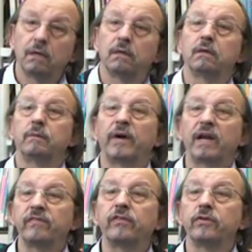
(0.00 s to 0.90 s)
euh, par
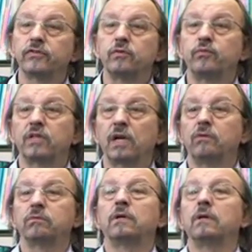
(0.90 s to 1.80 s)
la France depuis très
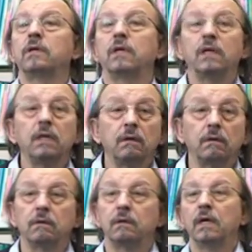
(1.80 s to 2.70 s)
longtemps et
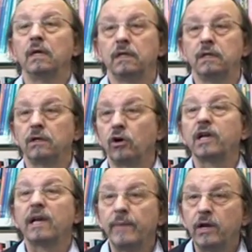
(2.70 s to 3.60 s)
euh, ils
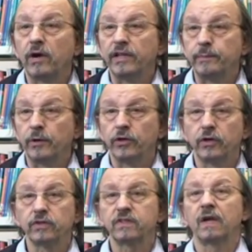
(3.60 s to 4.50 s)
réclamaient leur
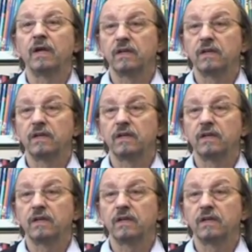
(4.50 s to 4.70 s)
indépendance.